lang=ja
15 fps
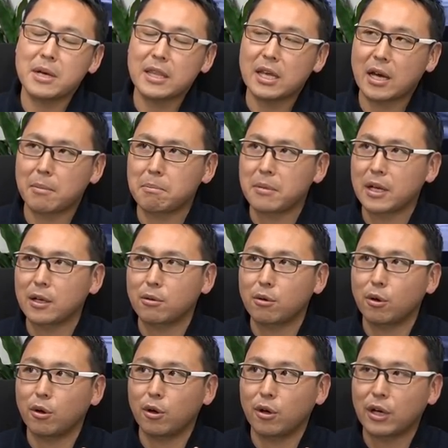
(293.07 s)
まだあんまり
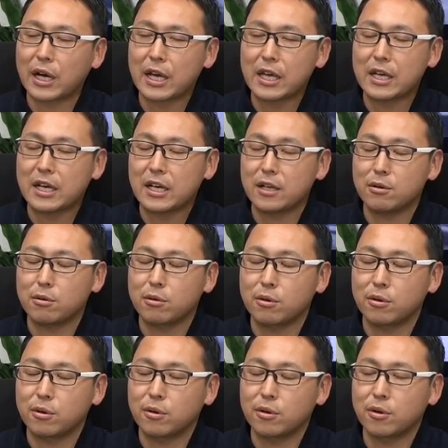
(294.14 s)
こう海外旅
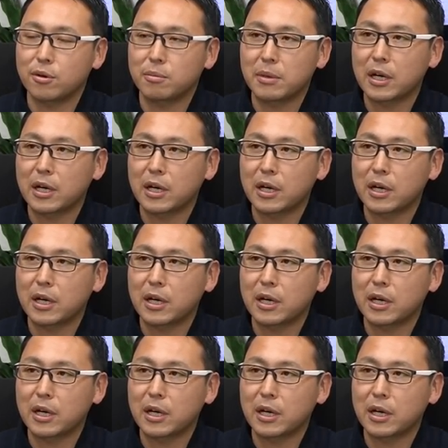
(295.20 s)
行、